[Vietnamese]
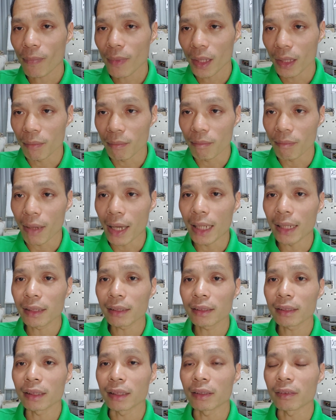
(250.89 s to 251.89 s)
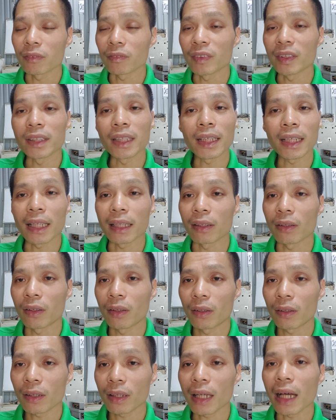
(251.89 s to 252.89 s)
thì bán thì với giá thành
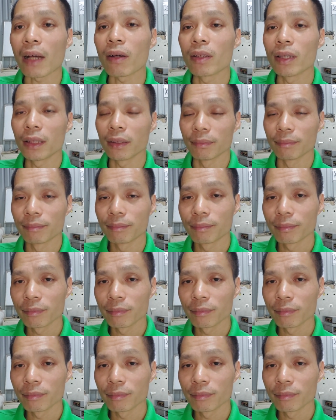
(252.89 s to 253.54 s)
nó cao hơn